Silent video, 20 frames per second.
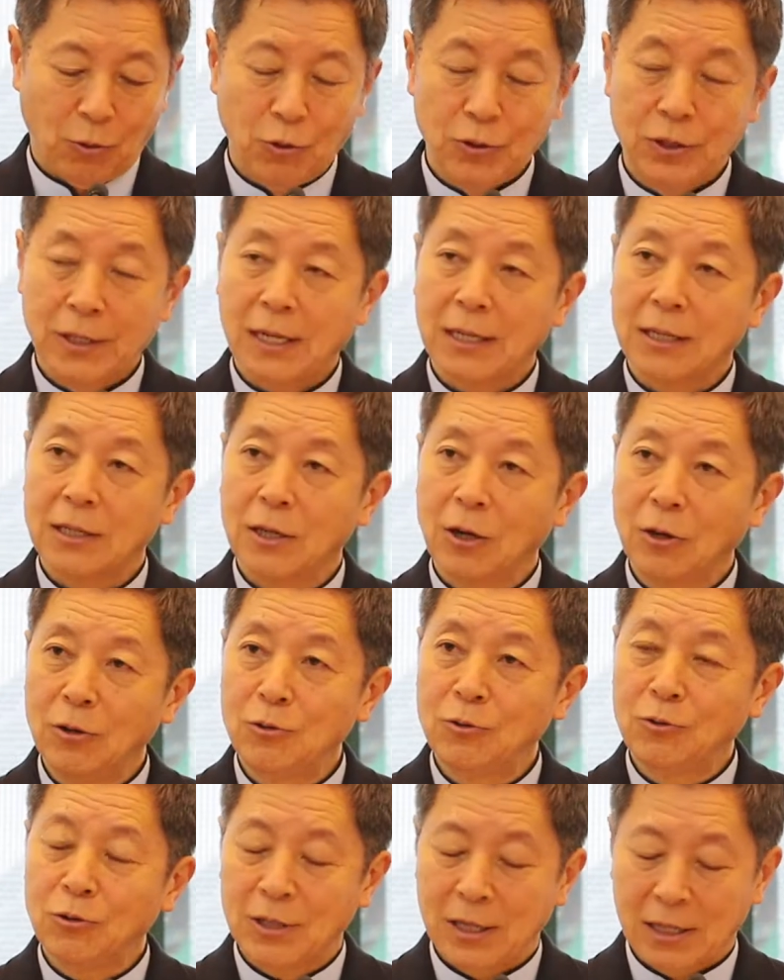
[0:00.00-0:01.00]
고작
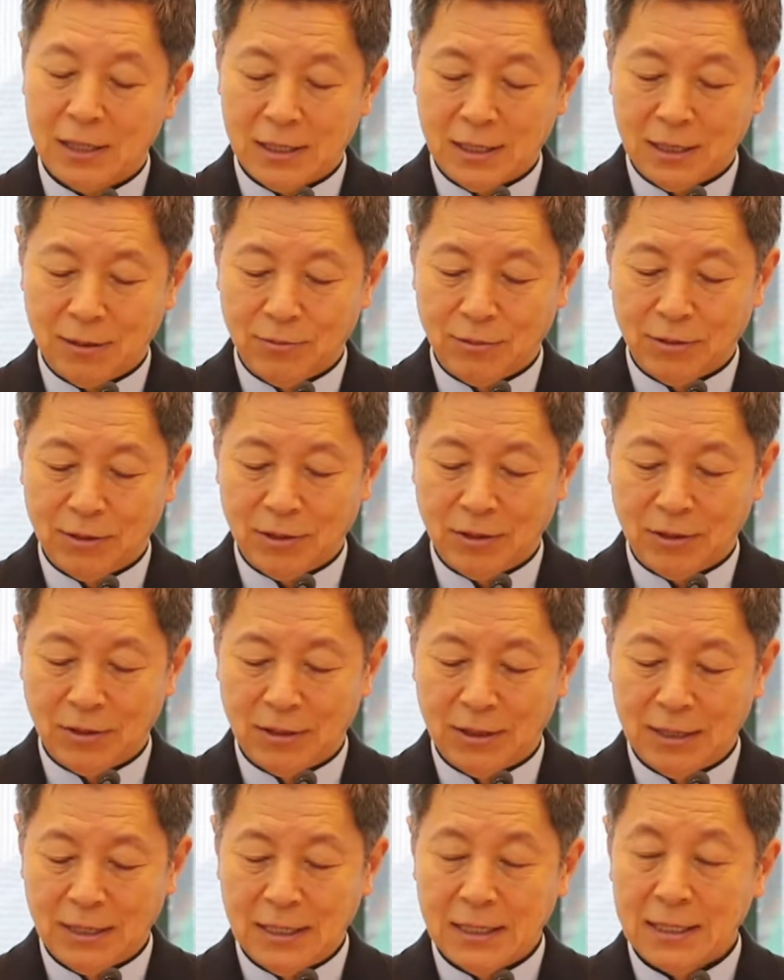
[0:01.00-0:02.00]
12살
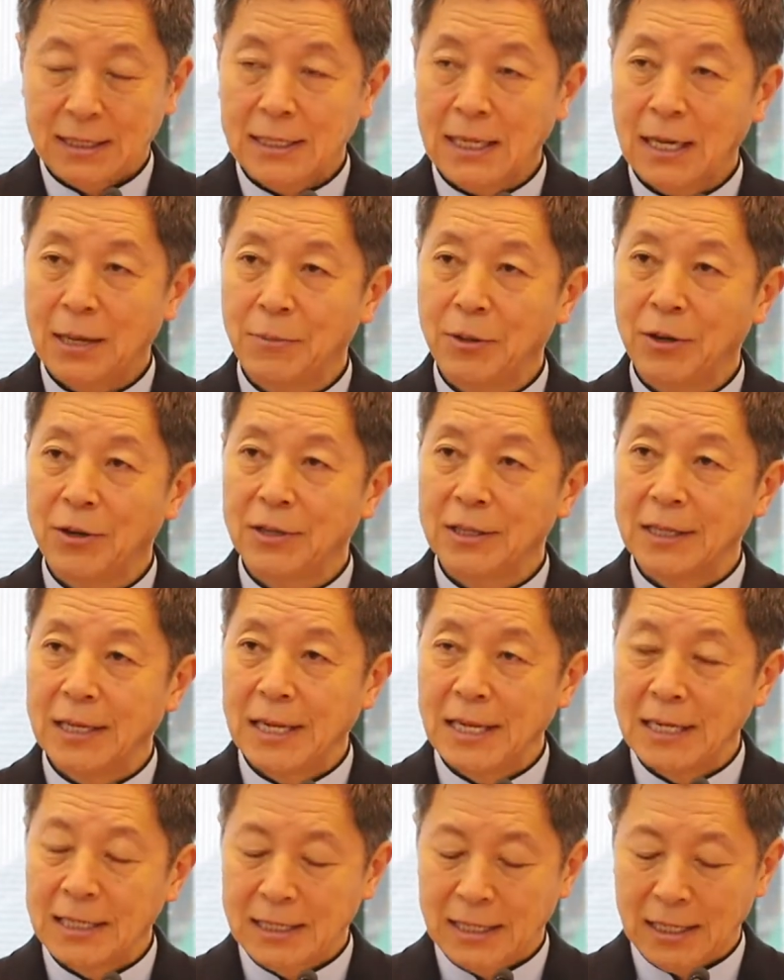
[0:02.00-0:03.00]
때부터 새벽
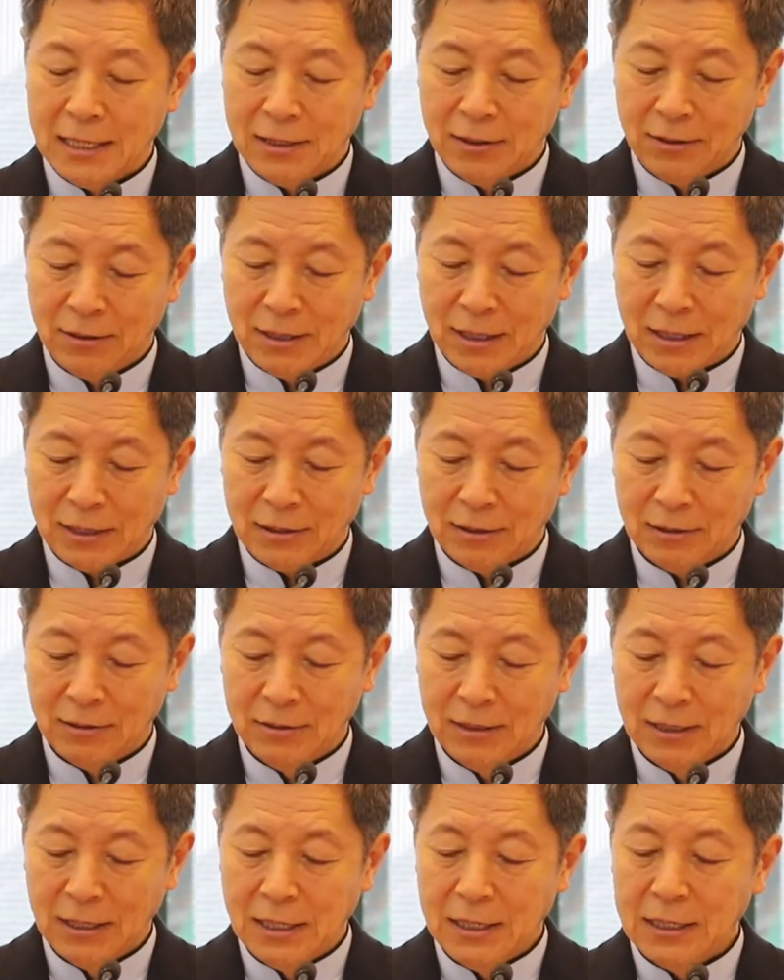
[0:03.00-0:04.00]
4시에
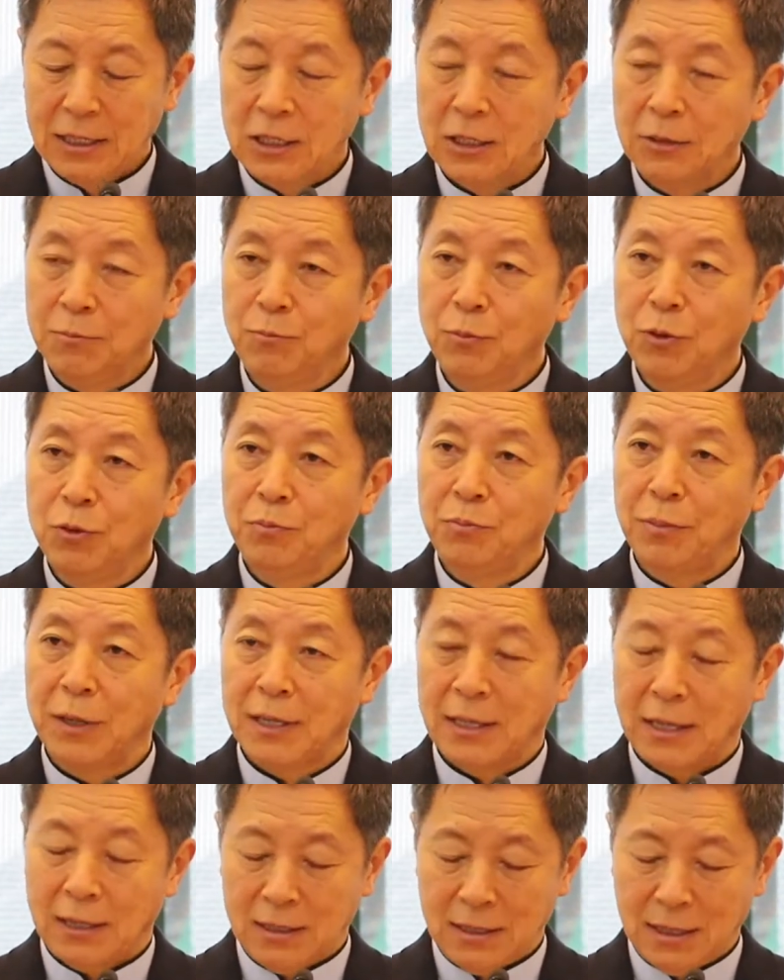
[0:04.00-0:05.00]
일어나서 신문
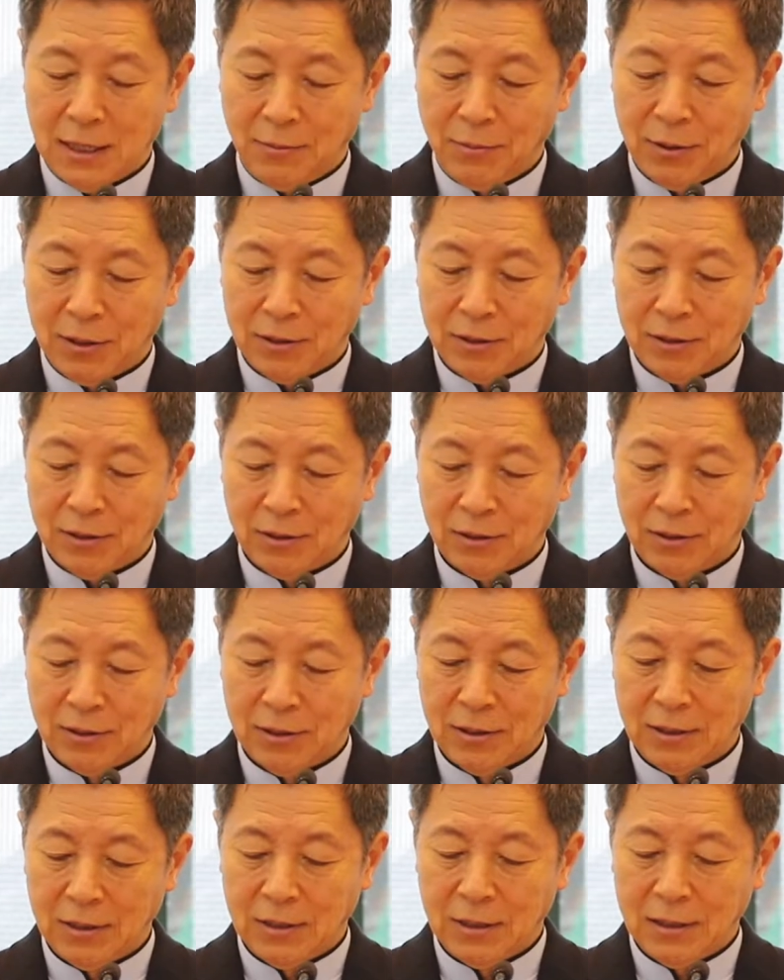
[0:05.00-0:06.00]
배달을 하면서
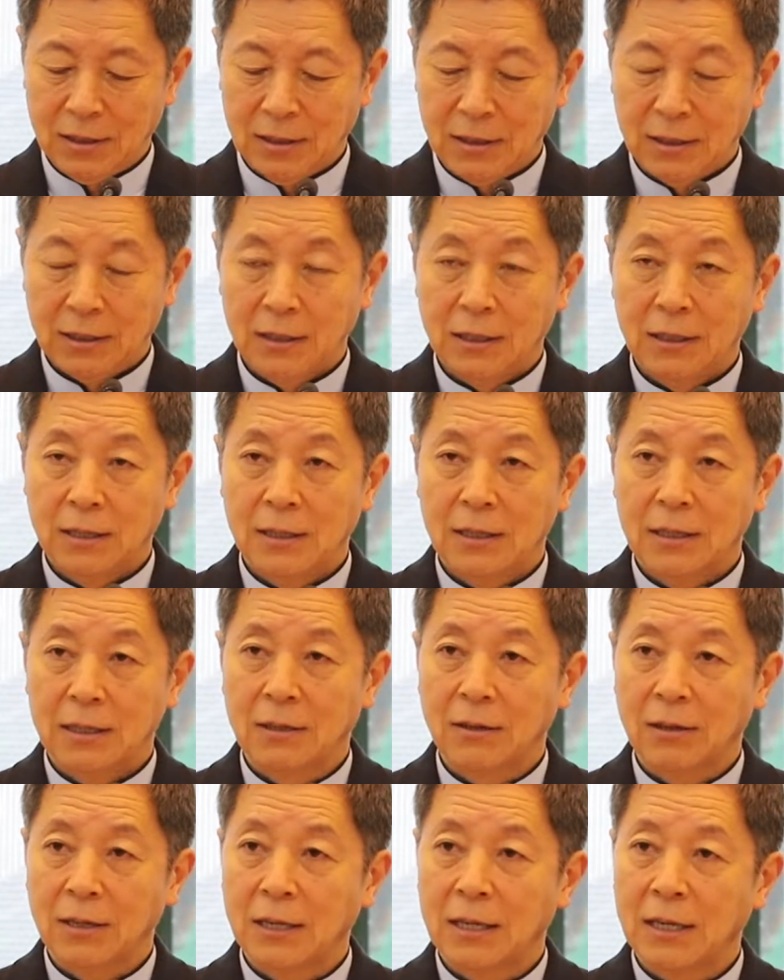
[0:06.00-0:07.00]

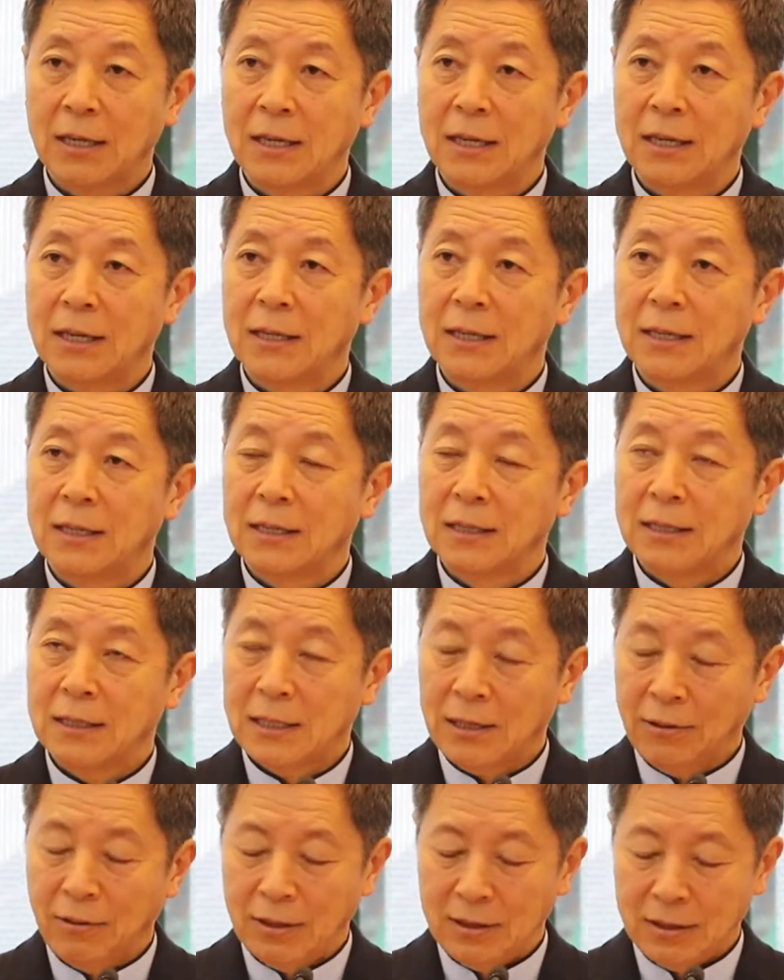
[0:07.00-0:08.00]
이렇게
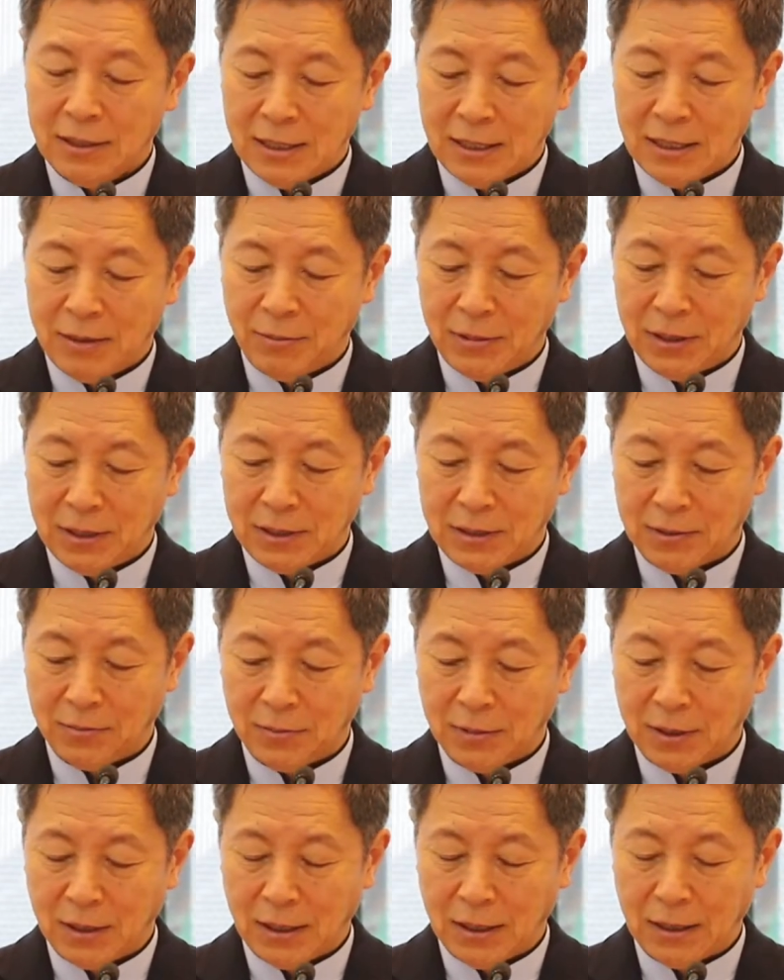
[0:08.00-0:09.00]
생활을 해야만
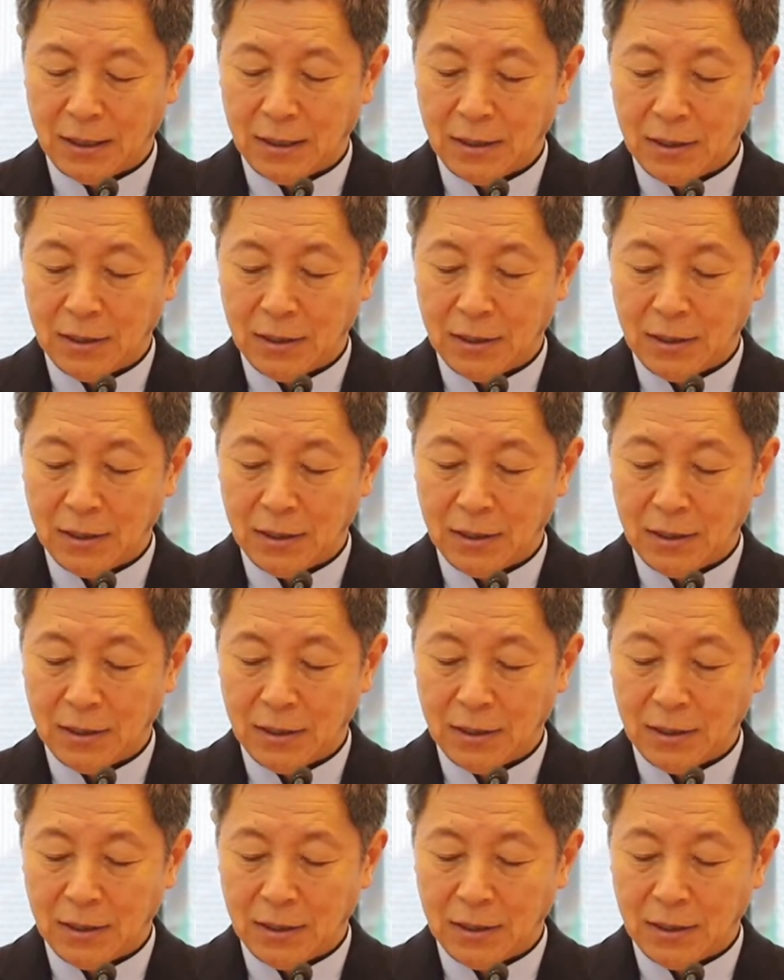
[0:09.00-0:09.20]
했습니다.